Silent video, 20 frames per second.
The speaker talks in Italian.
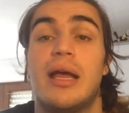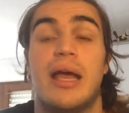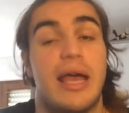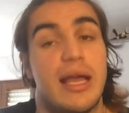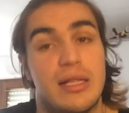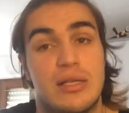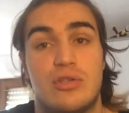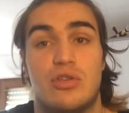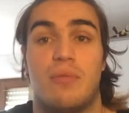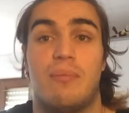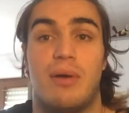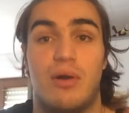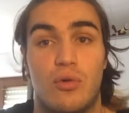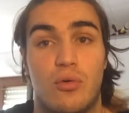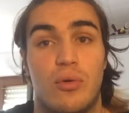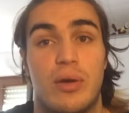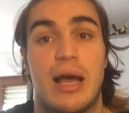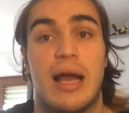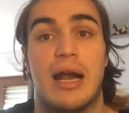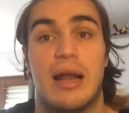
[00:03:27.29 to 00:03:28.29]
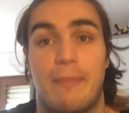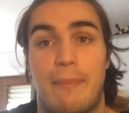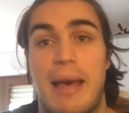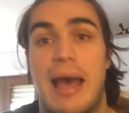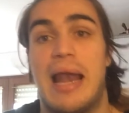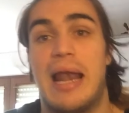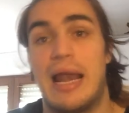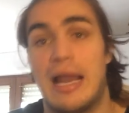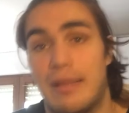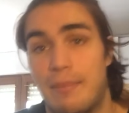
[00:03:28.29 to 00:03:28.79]
E insomma, lui ha una
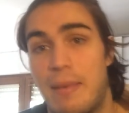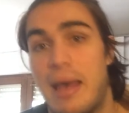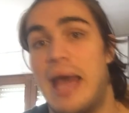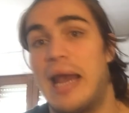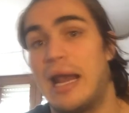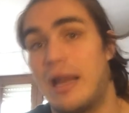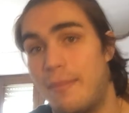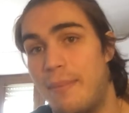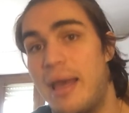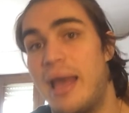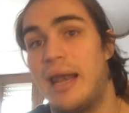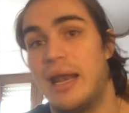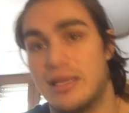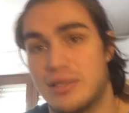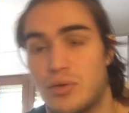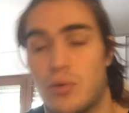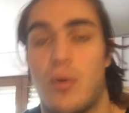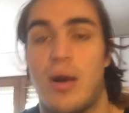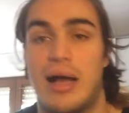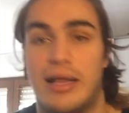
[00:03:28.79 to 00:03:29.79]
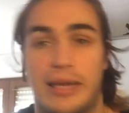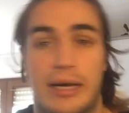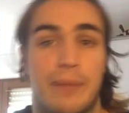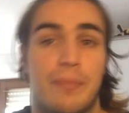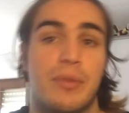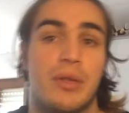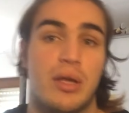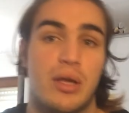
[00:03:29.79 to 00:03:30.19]
bella, bella, bella squadra.